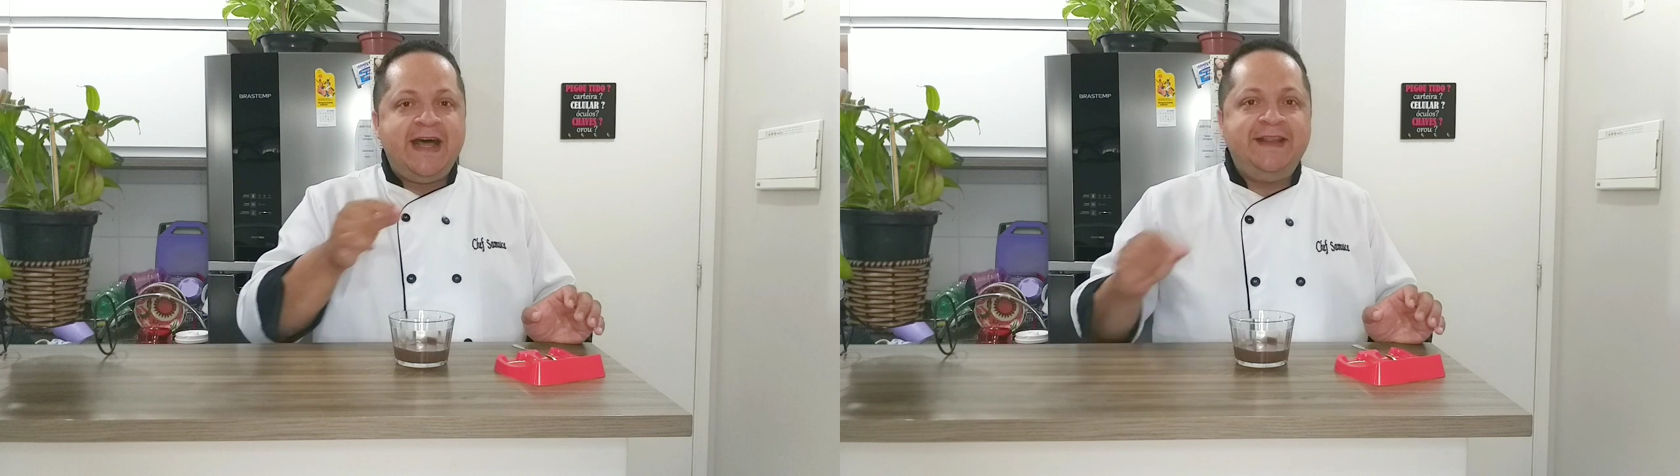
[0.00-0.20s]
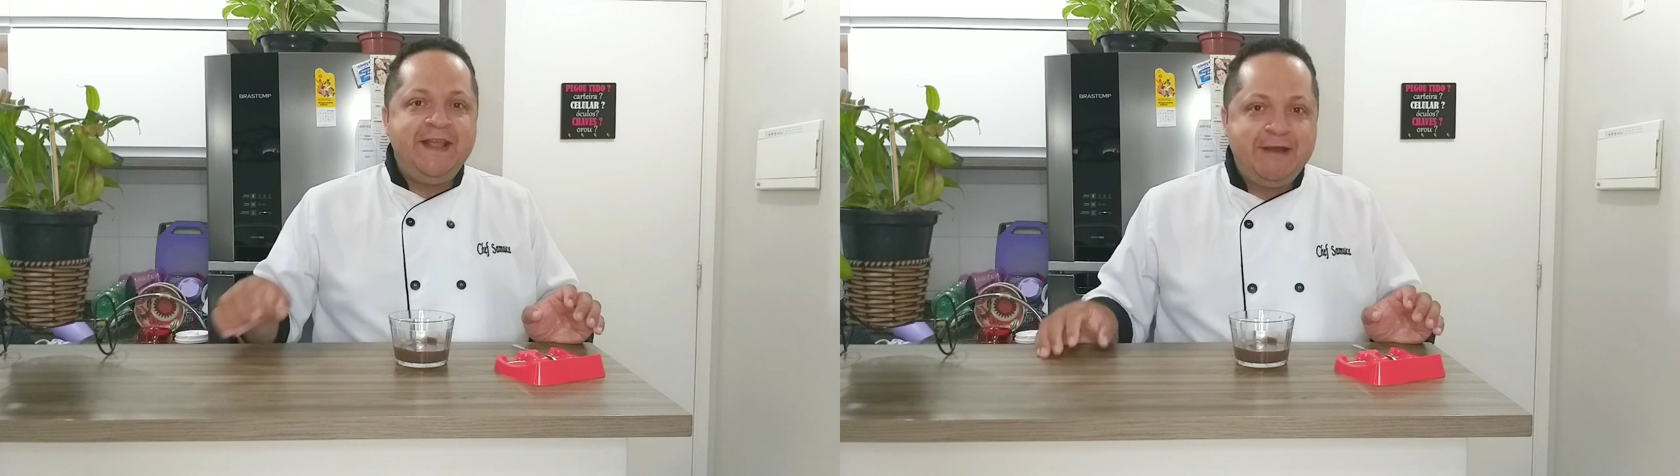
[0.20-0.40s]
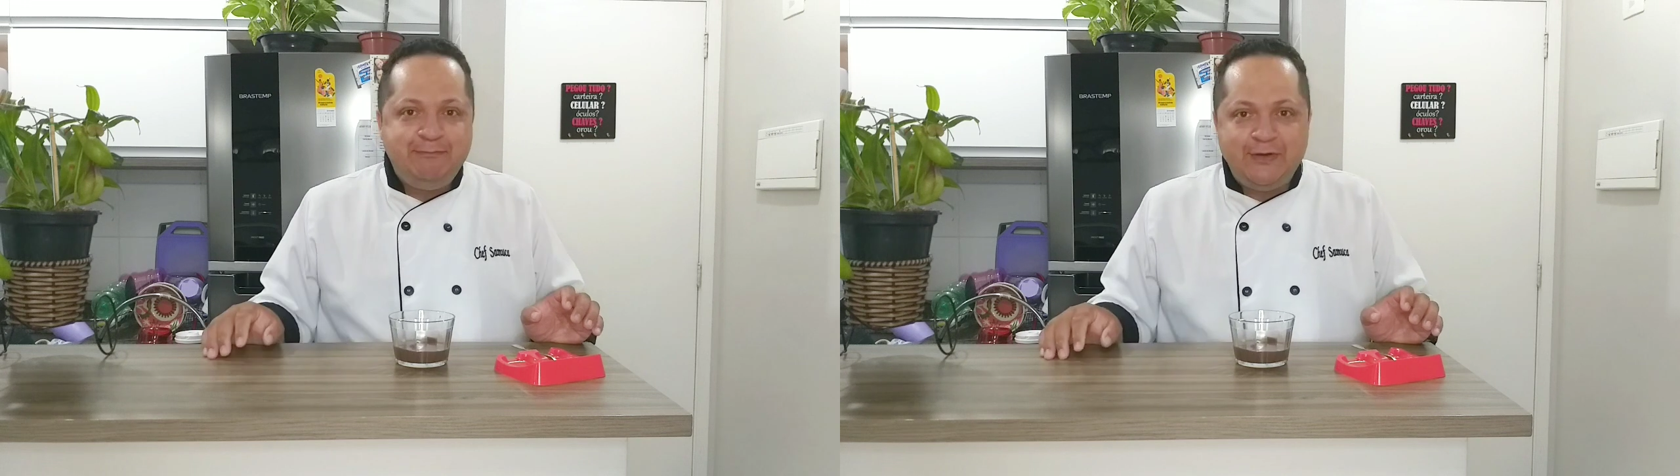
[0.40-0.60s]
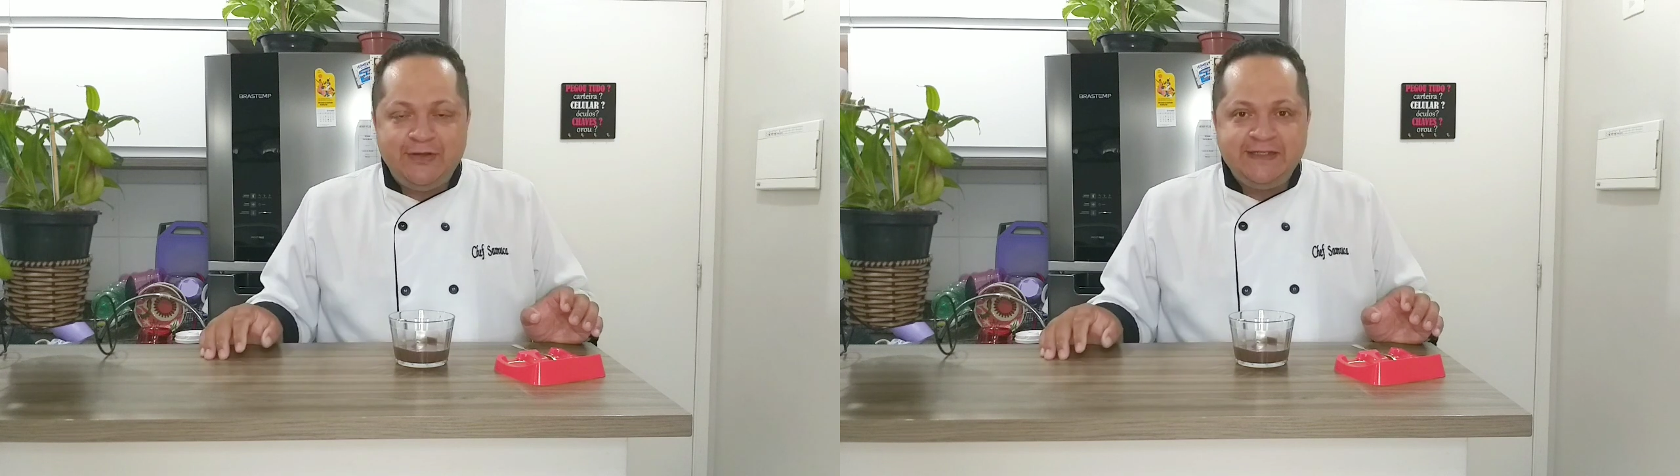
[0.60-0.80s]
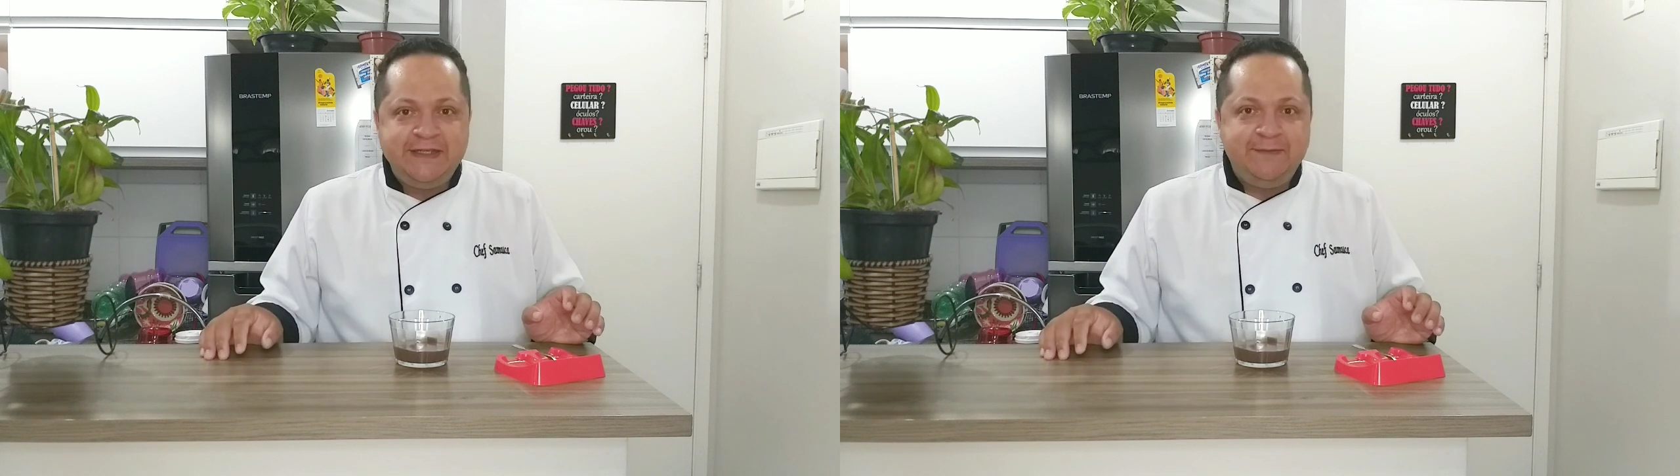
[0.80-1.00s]
Até a
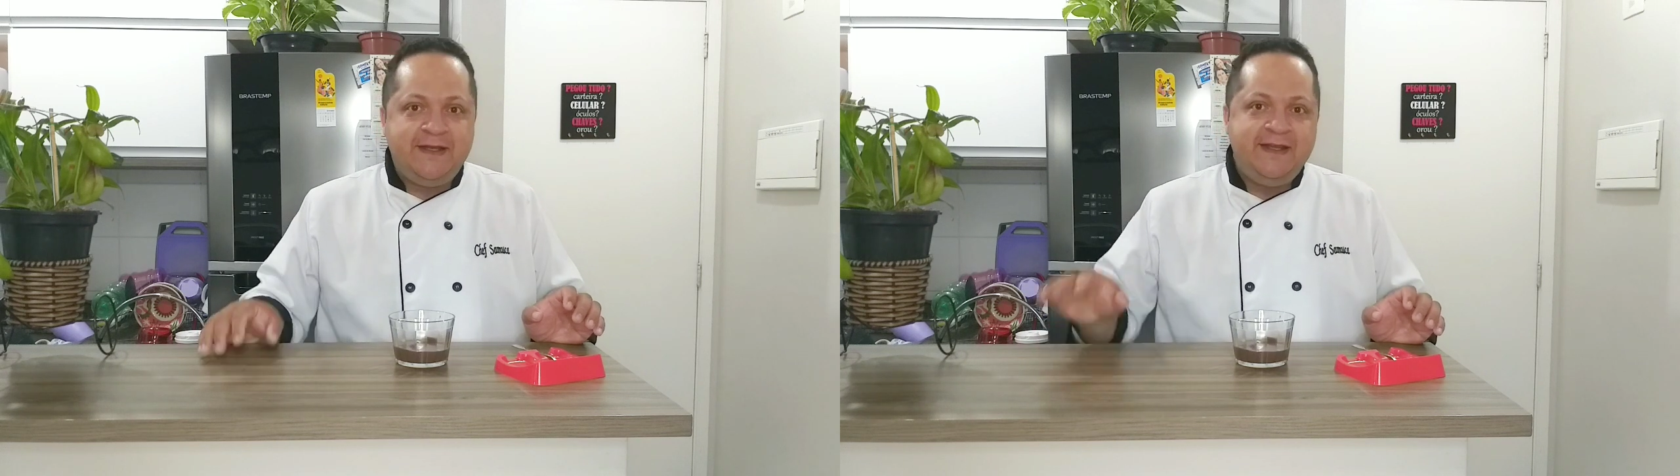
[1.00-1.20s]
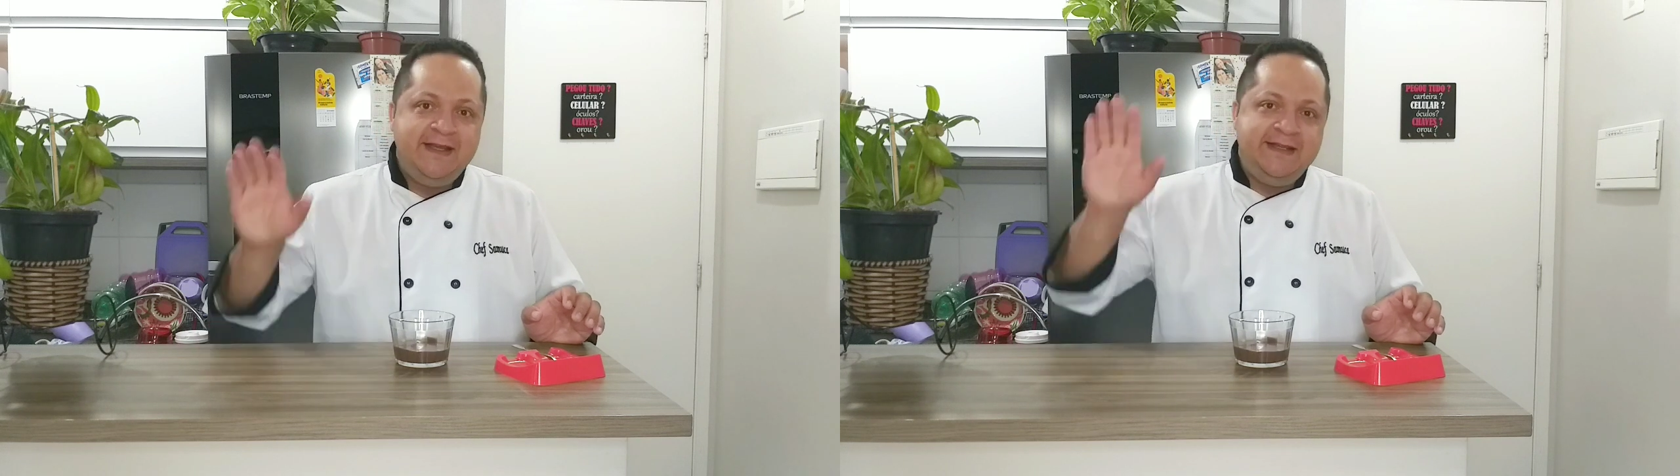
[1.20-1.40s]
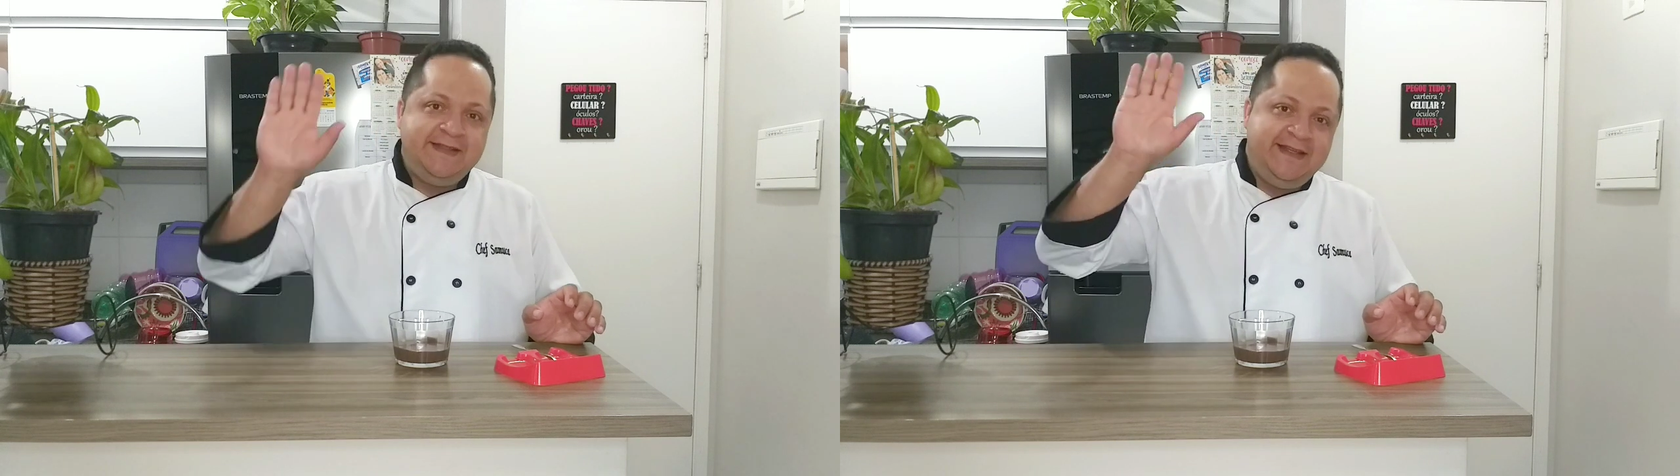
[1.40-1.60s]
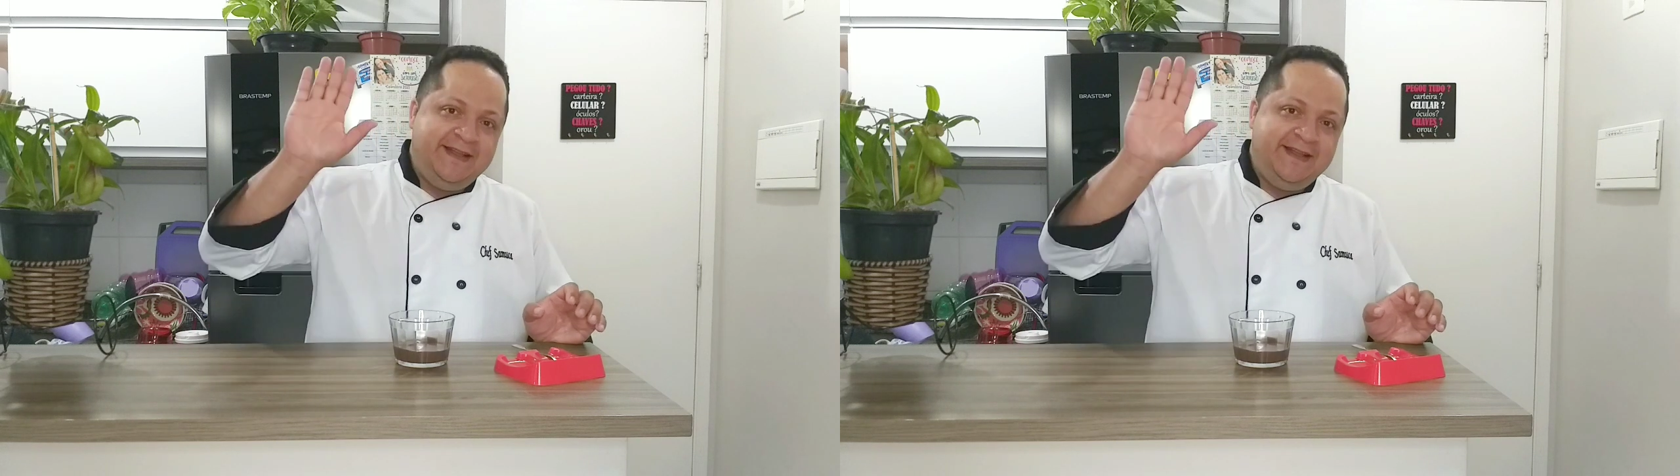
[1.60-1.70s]
próxima.